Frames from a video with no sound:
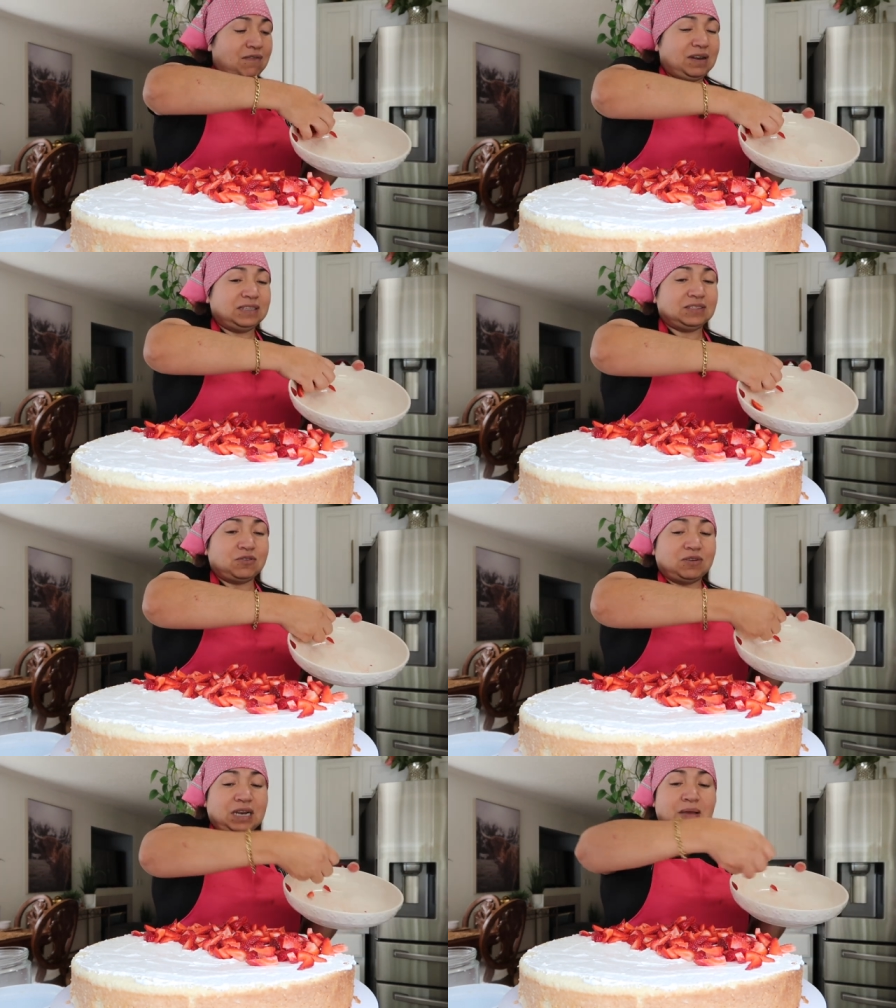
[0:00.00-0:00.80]
Fresas
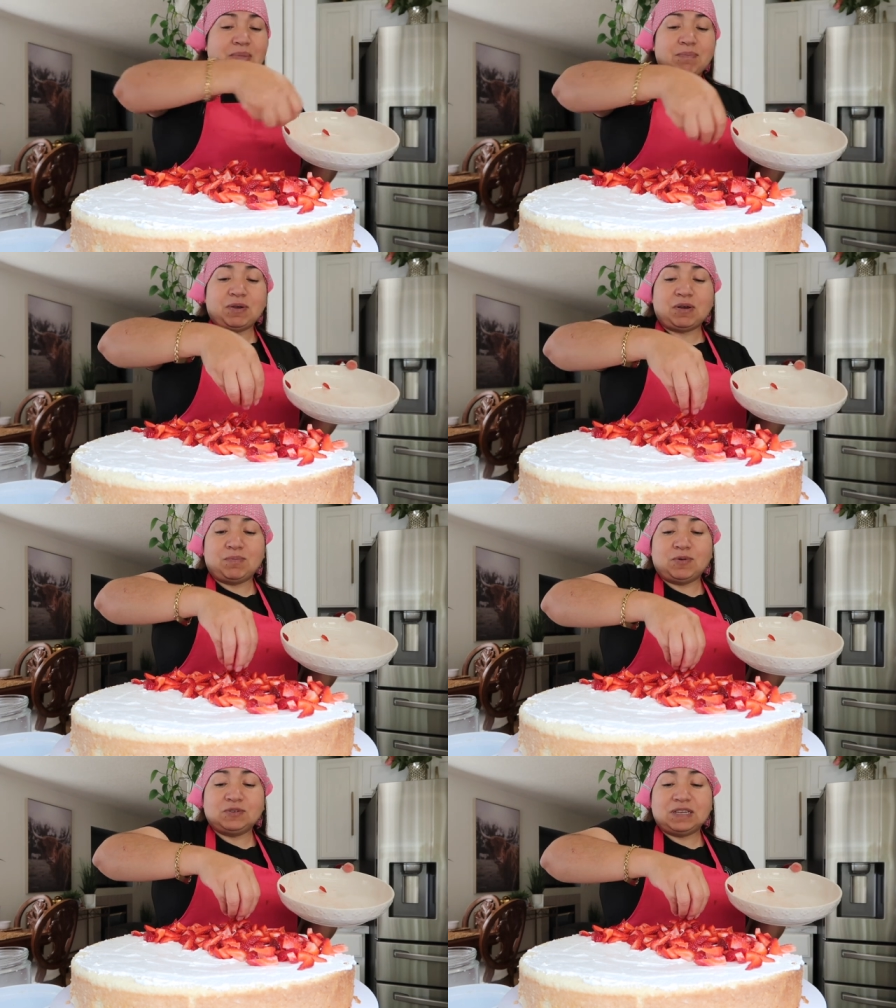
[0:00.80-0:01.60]
con crema, pero el
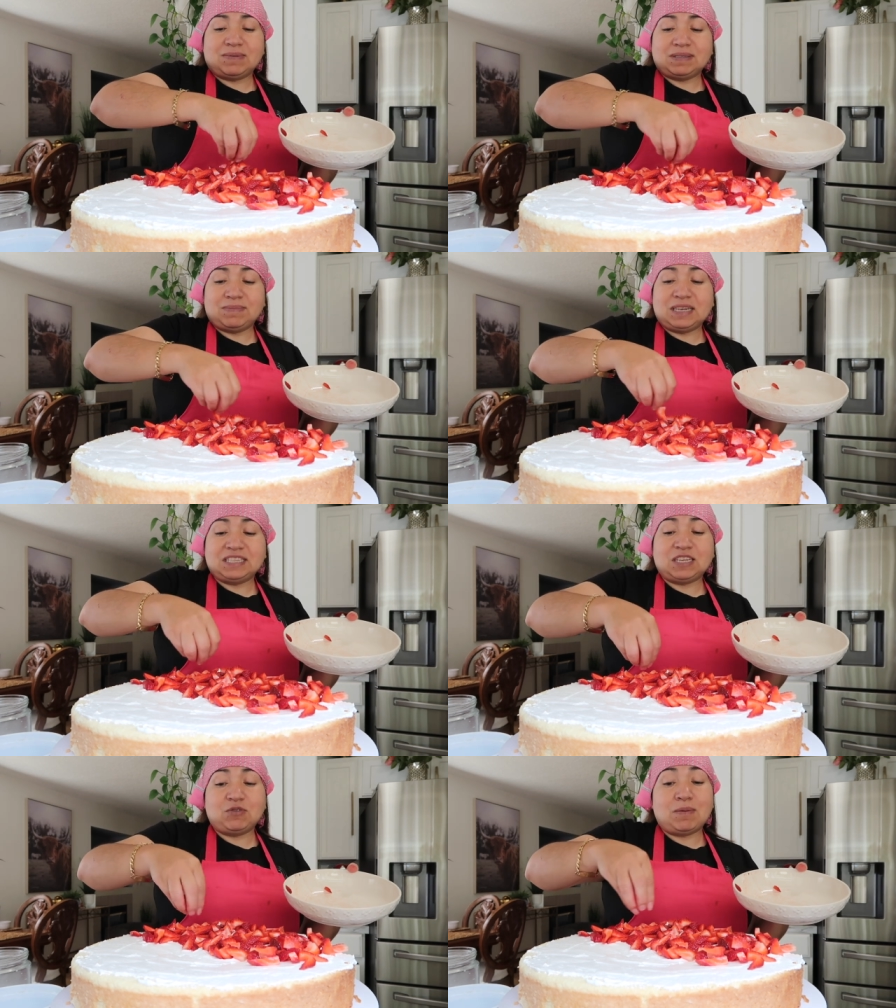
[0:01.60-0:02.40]
postre
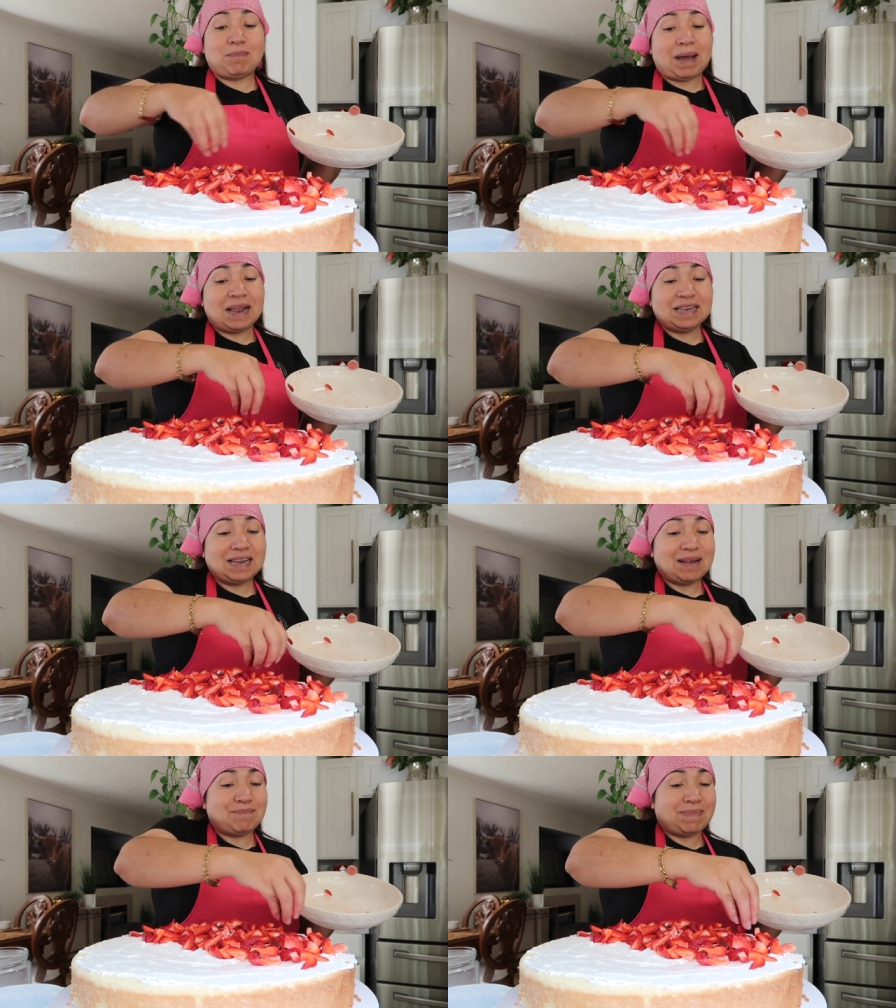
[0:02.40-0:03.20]
viene siendo el pan,
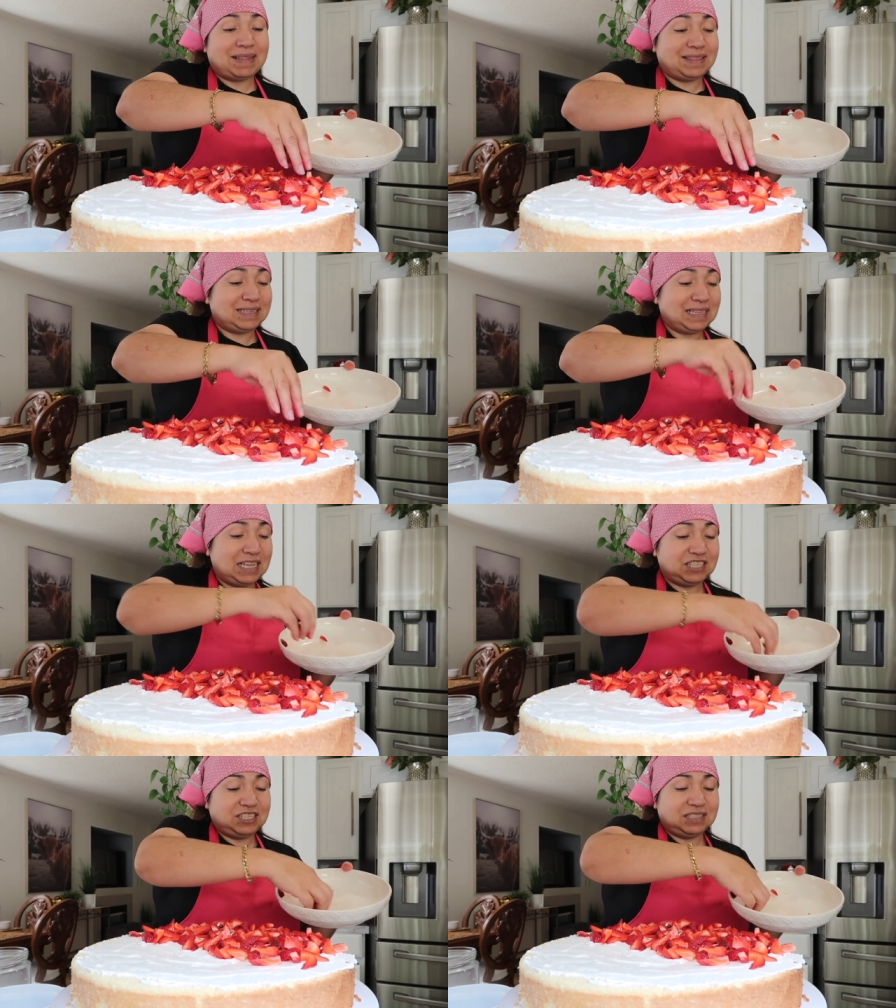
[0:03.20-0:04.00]
el pan tres
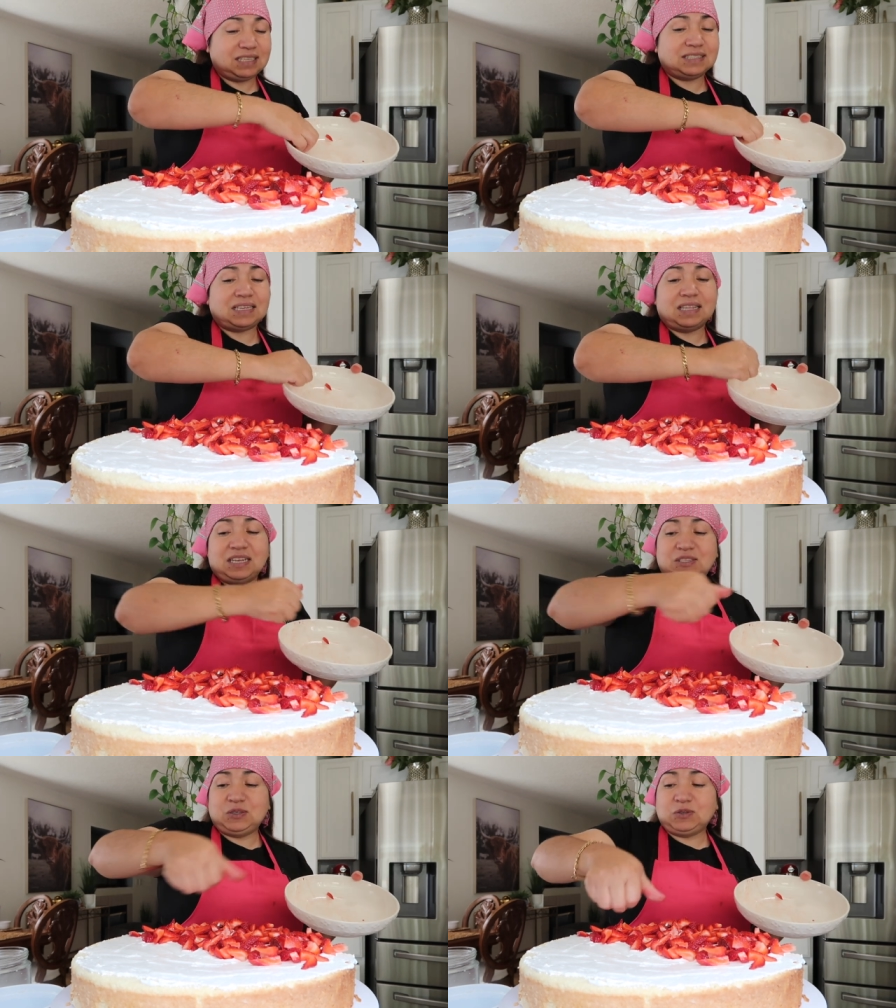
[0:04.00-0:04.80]
leches, que está
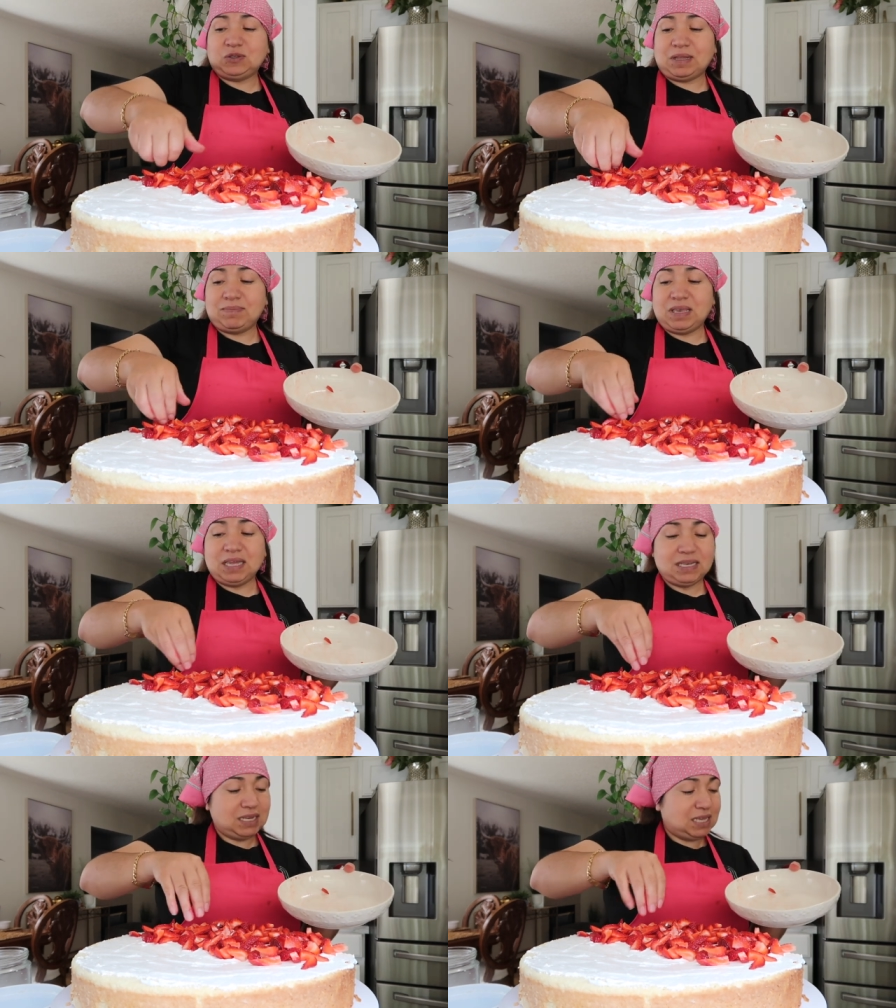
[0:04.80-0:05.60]
delicioso
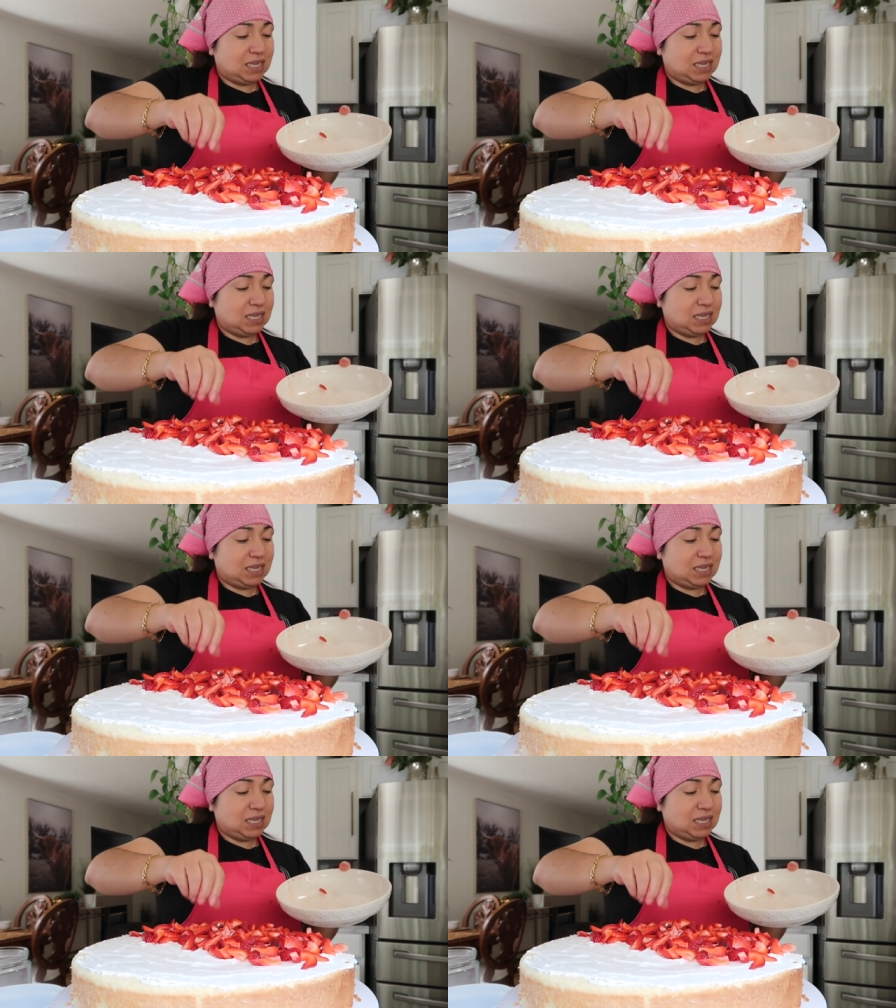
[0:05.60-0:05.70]
también.